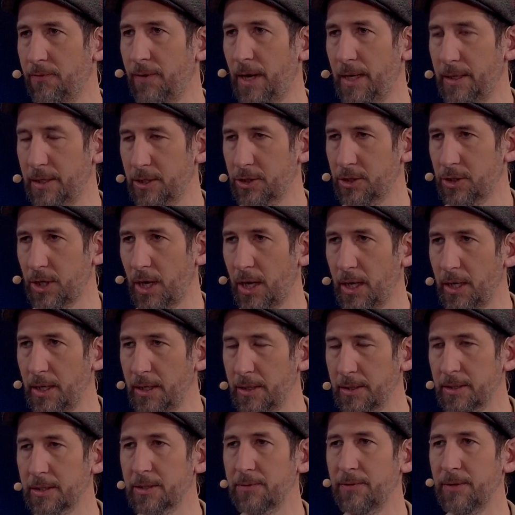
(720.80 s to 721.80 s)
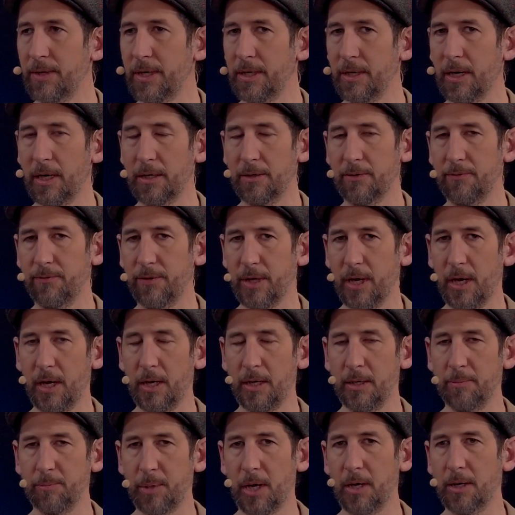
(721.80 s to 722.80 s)
weiter steigen. Deswegen hatten wir
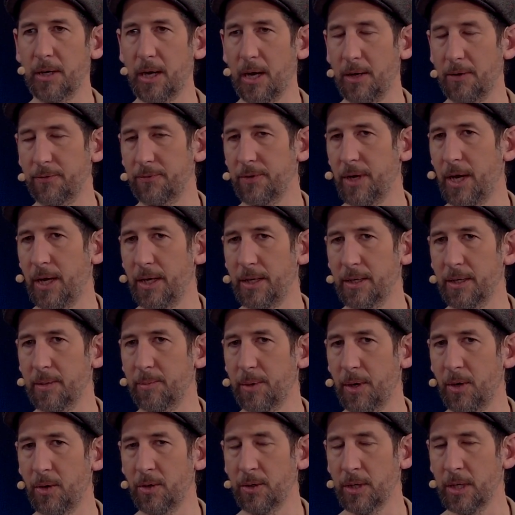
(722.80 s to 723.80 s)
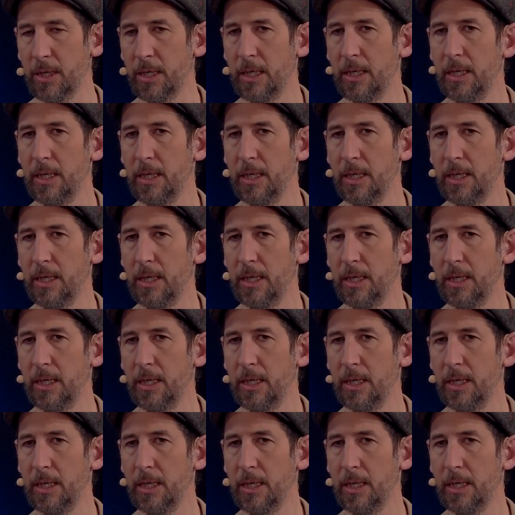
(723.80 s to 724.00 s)
einen Paragraphen eingebaut,